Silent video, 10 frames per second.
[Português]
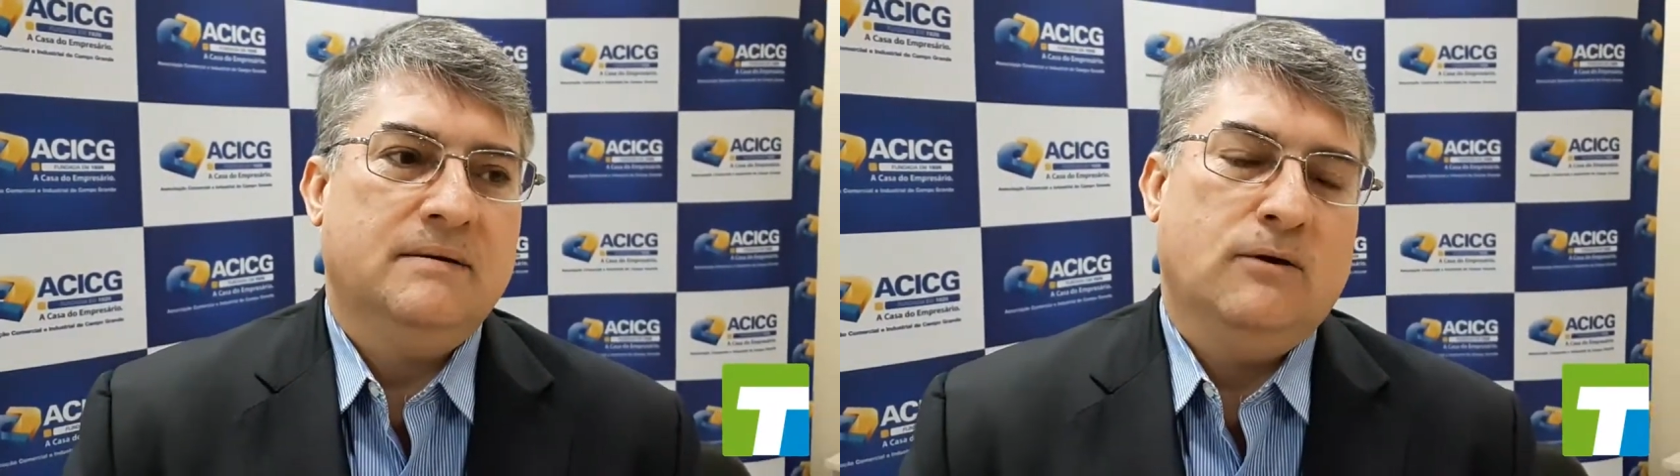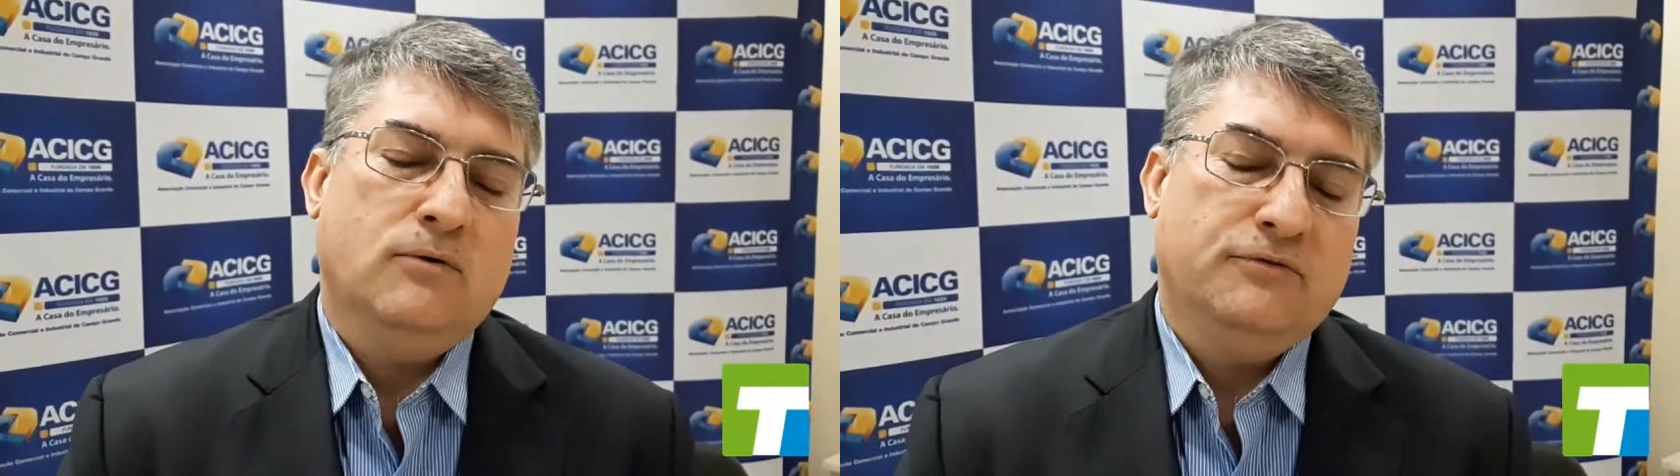
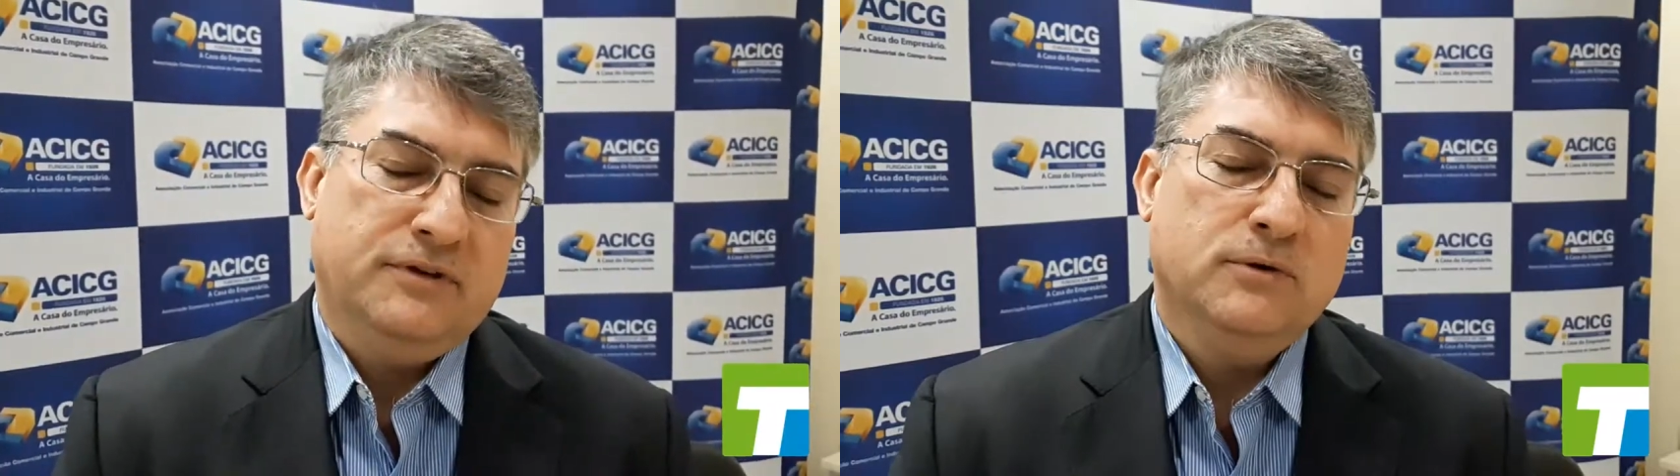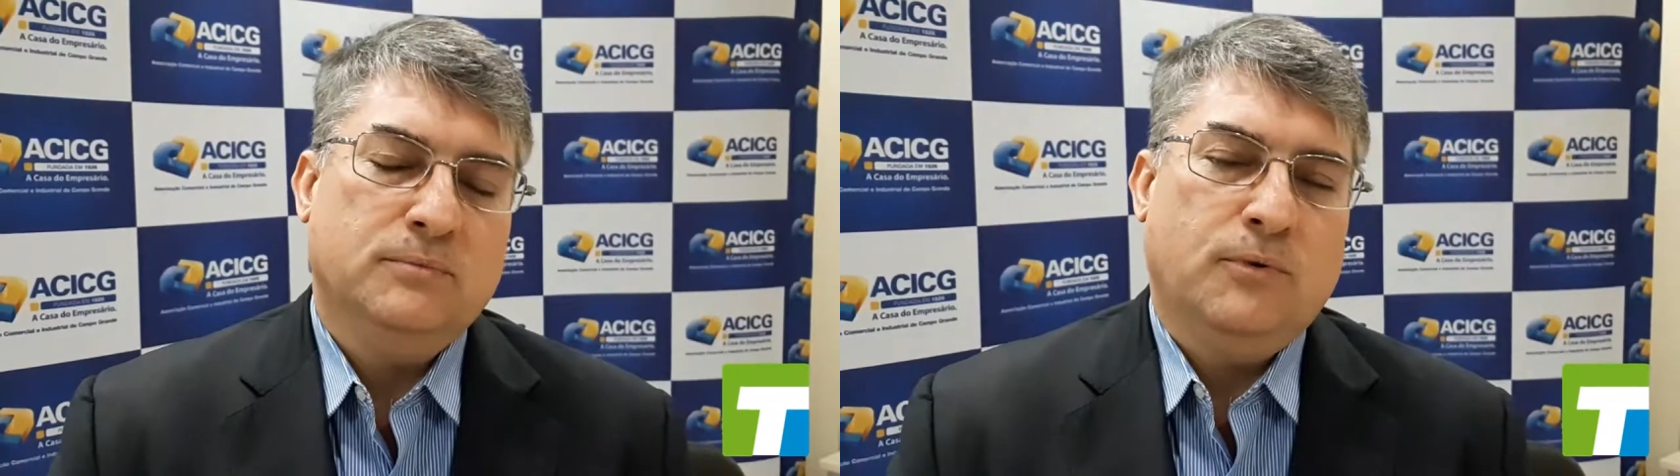é
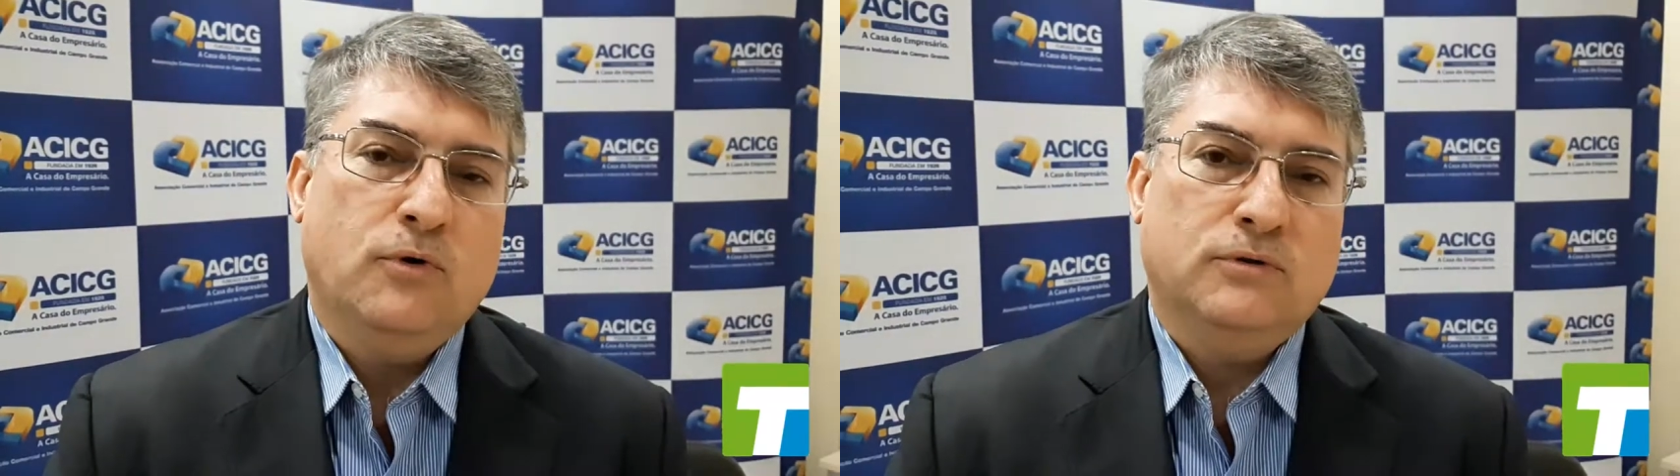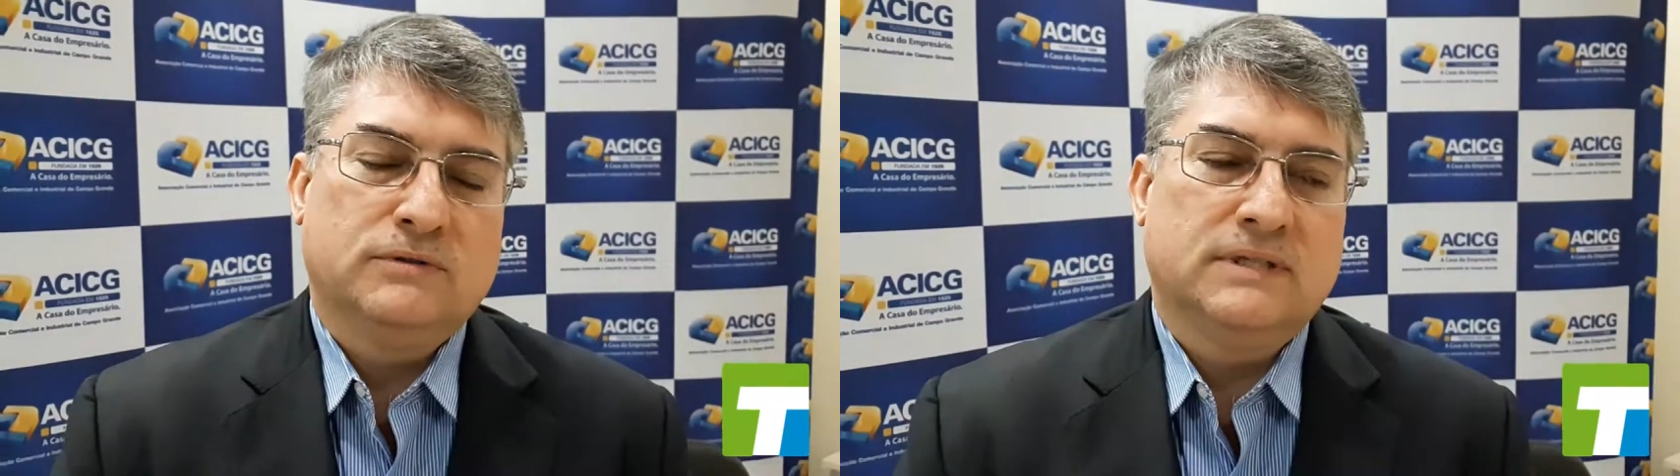ouvir um
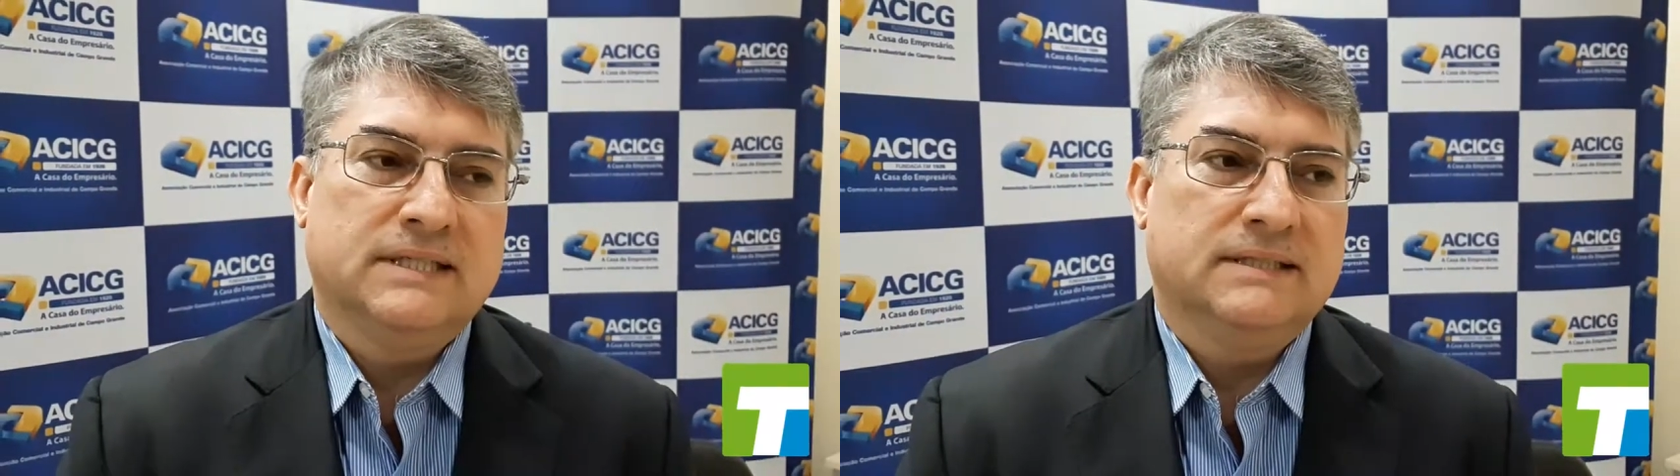pouco da,